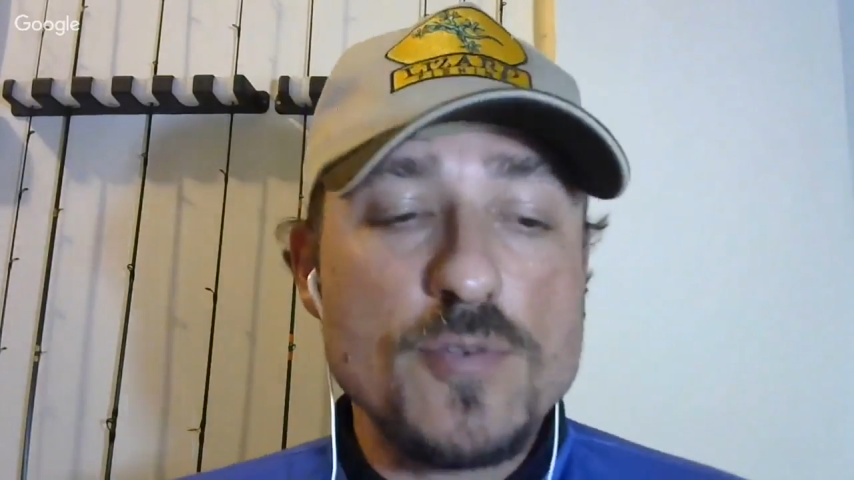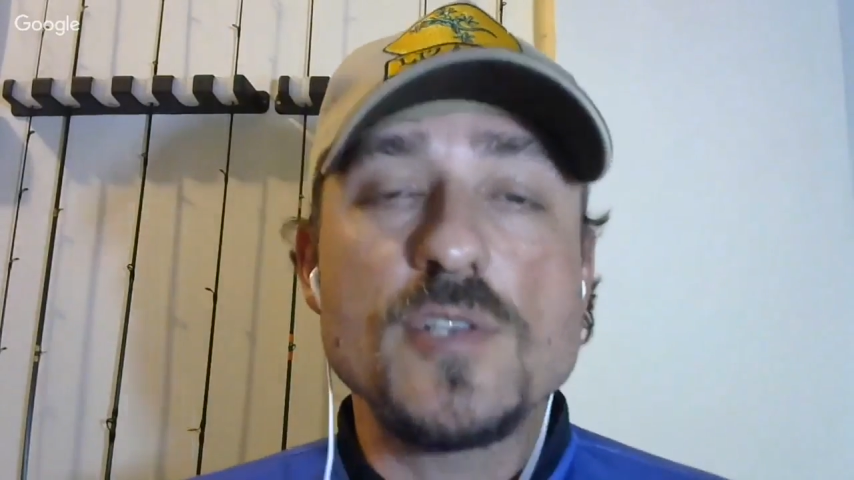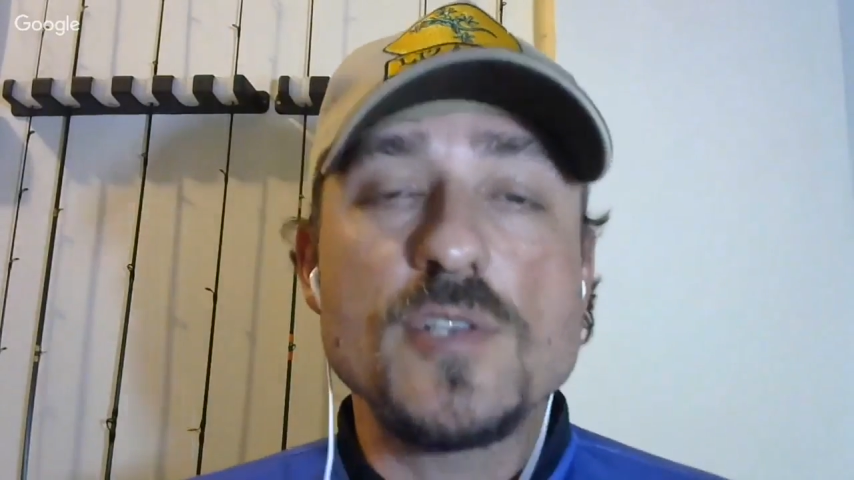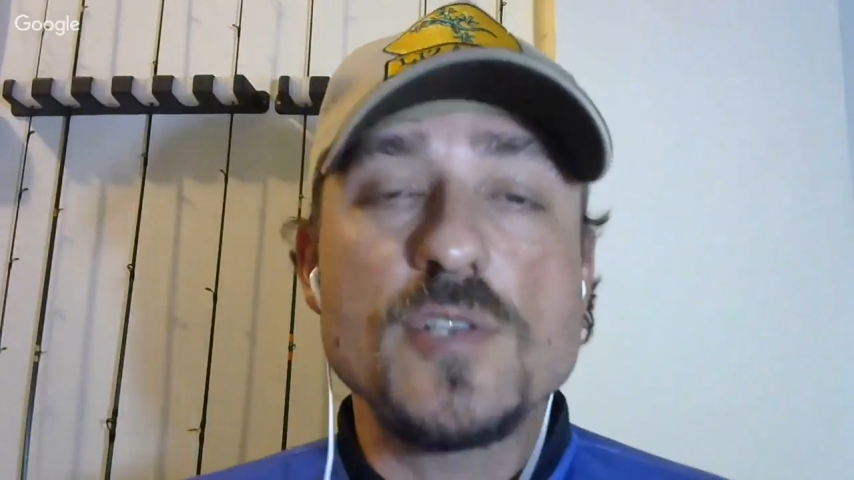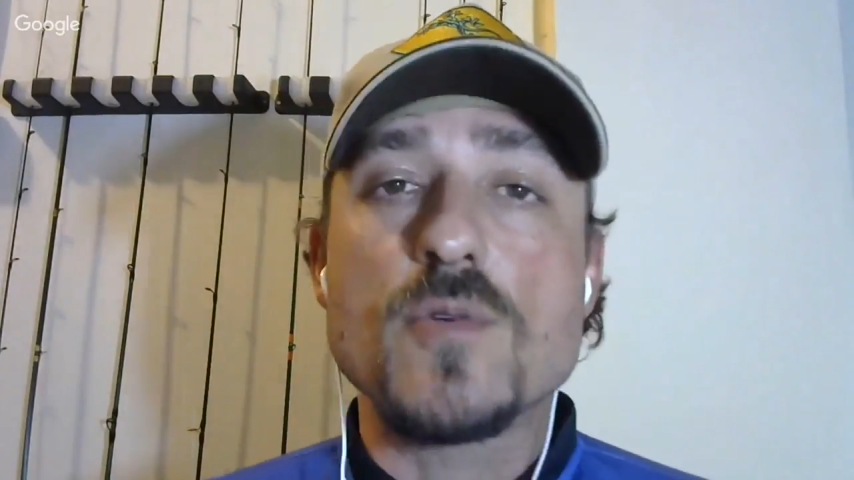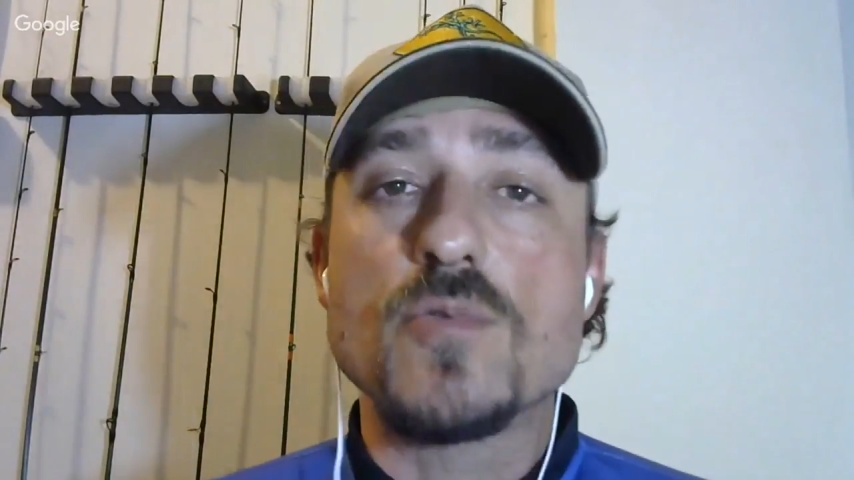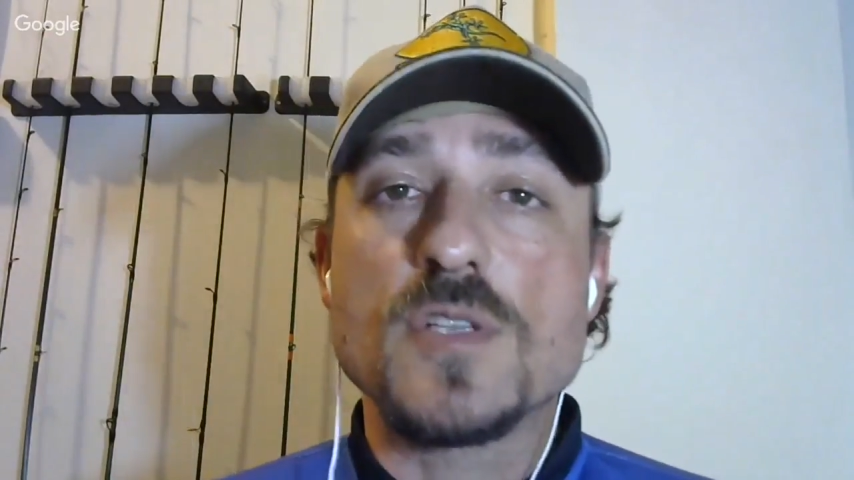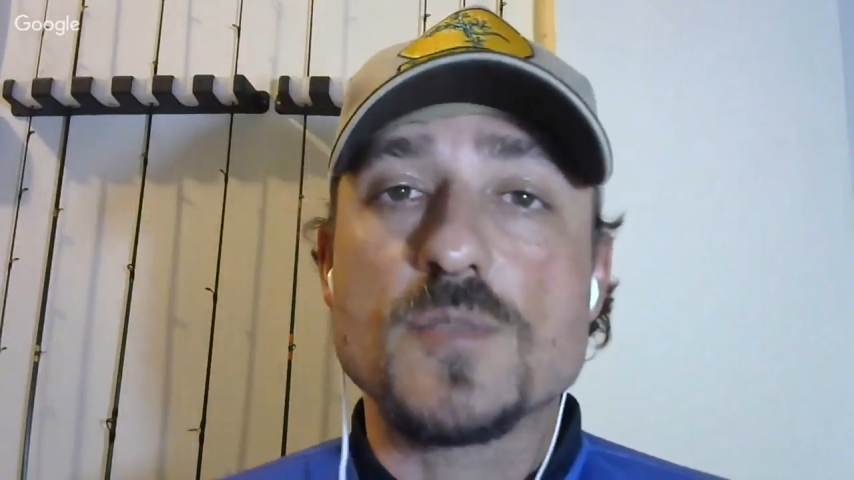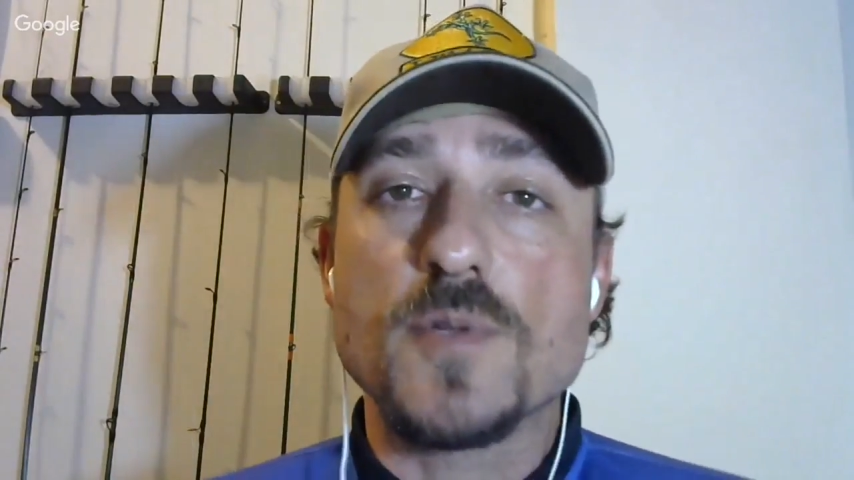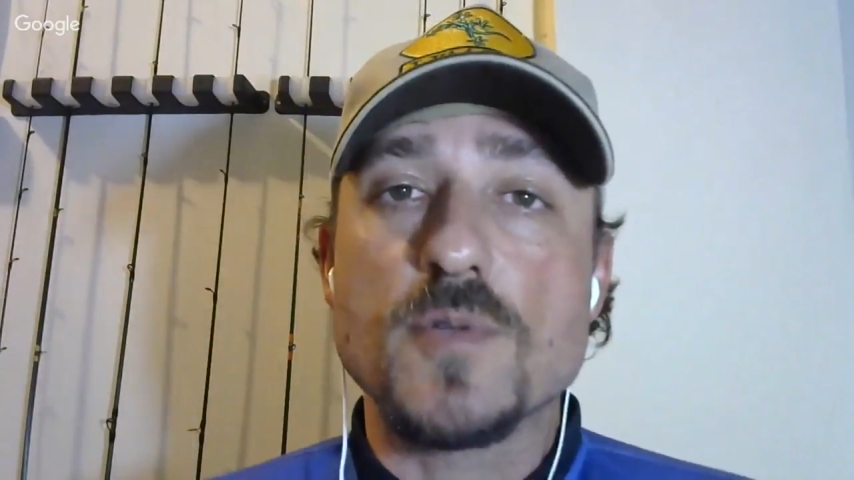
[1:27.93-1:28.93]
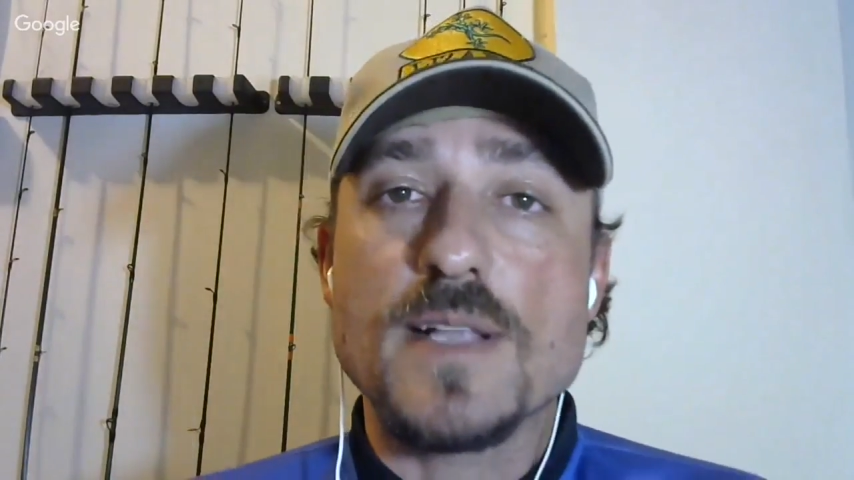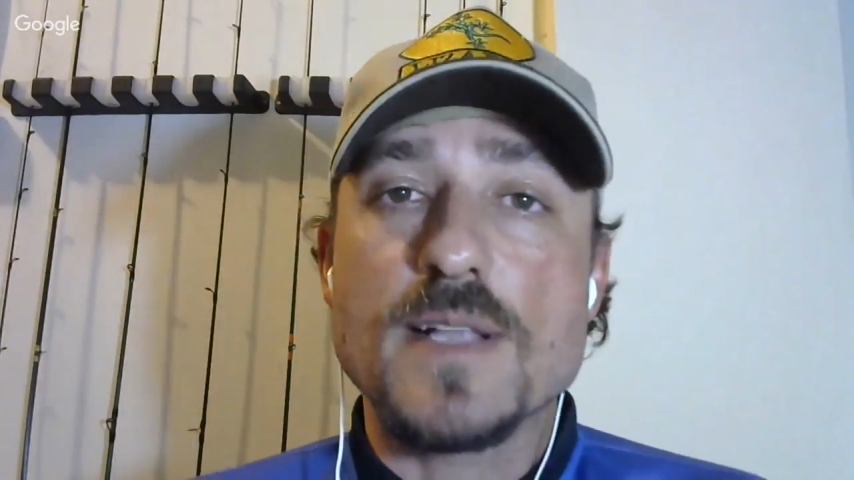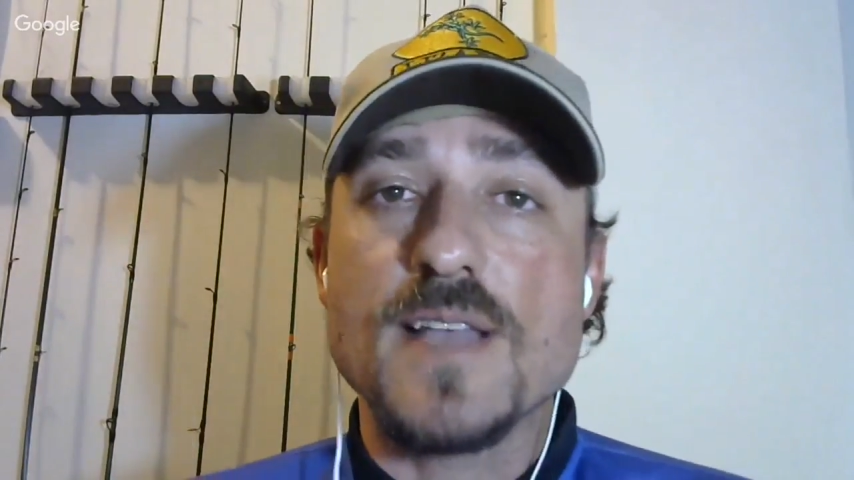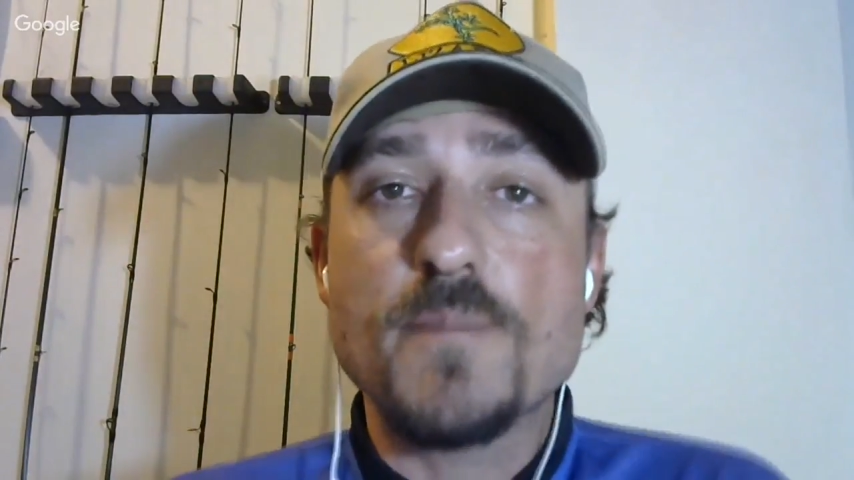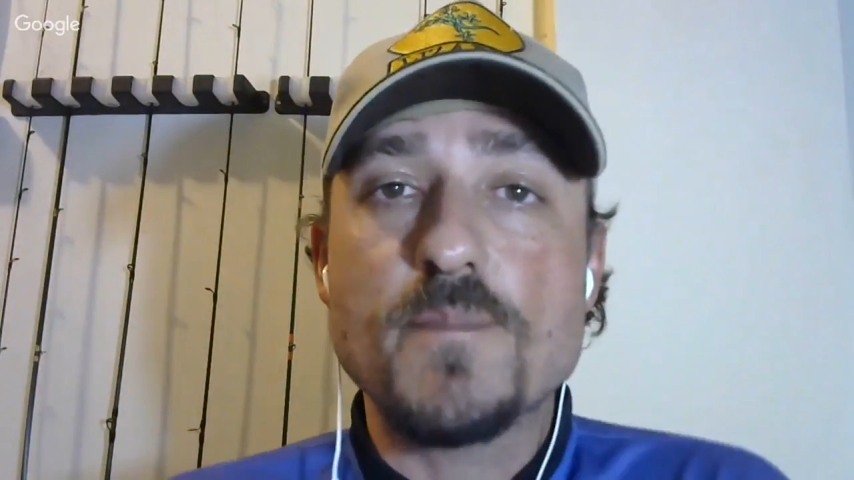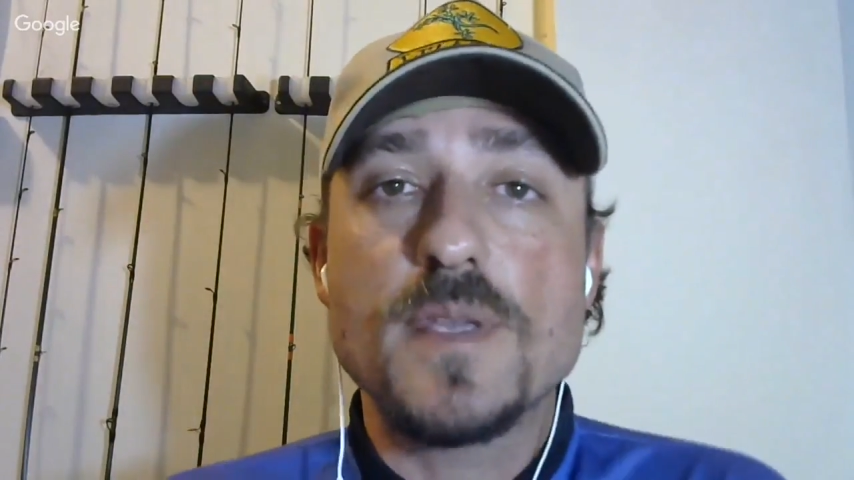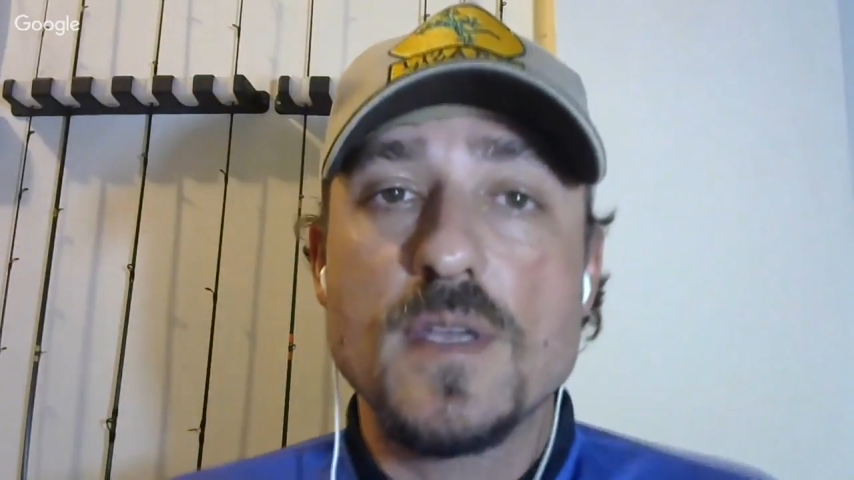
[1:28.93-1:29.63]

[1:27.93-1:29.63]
cinco perguntas pelo WhatsApp